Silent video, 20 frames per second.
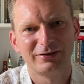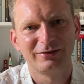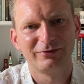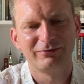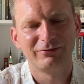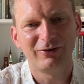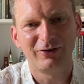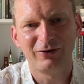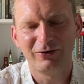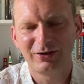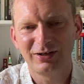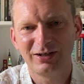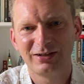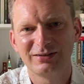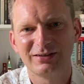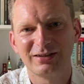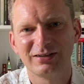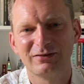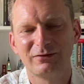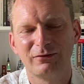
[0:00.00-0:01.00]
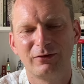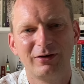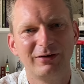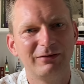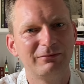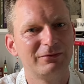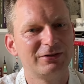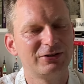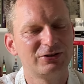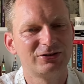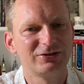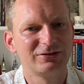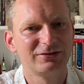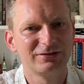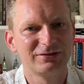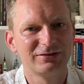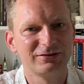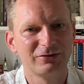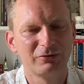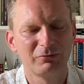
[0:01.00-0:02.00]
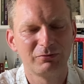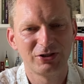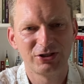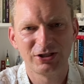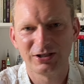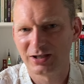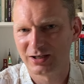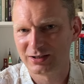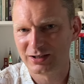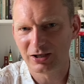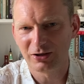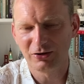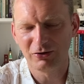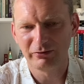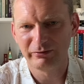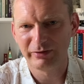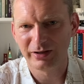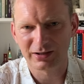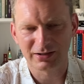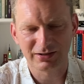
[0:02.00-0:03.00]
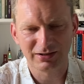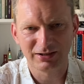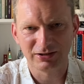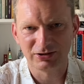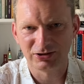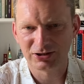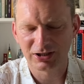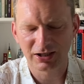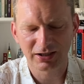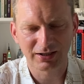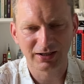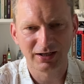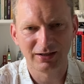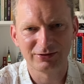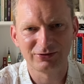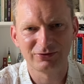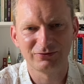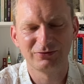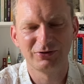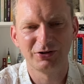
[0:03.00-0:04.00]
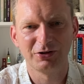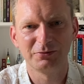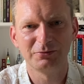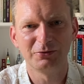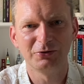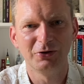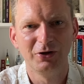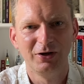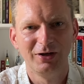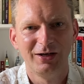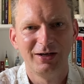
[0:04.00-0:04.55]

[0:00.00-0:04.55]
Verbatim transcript: w ogień za swoim mężczyzną, będzie na niego wiernie czekać w domu